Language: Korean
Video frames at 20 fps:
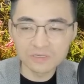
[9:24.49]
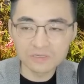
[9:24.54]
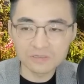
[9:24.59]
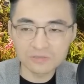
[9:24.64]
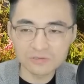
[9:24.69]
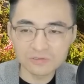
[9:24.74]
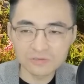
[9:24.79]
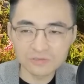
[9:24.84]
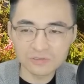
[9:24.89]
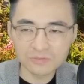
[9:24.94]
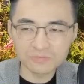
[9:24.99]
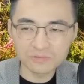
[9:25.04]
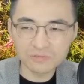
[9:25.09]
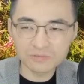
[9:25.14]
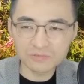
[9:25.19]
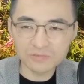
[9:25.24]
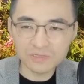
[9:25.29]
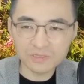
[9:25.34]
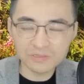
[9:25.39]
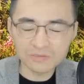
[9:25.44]
그래서 이제
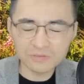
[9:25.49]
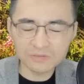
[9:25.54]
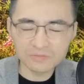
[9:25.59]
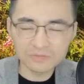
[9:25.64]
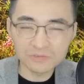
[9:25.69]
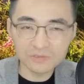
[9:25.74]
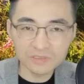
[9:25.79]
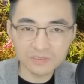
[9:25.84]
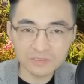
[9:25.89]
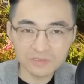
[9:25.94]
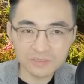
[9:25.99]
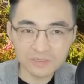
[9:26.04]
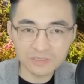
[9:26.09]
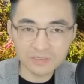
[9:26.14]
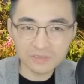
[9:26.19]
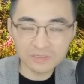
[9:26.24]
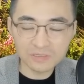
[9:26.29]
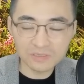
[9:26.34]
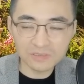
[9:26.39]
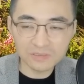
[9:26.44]
부동산 이런 문제가
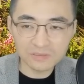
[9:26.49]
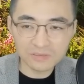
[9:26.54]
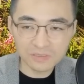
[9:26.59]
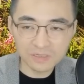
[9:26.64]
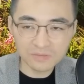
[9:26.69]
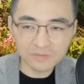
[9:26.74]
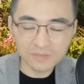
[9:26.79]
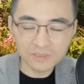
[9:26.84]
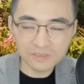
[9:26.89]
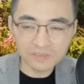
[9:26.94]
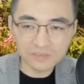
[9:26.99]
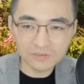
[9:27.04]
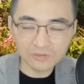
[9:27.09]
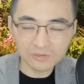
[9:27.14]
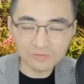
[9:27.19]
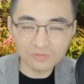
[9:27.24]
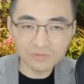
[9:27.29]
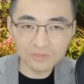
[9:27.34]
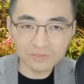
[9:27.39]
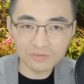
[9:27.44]
생길까봐 이제
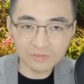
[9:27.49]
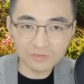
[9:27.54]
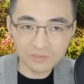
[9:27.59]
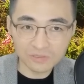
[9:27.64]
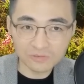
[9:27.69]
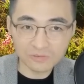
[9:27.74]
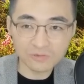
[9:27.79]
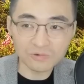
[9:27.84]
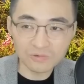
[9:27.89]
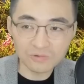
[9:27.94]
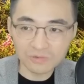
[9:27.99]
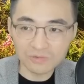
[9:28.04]
정부에서는 계속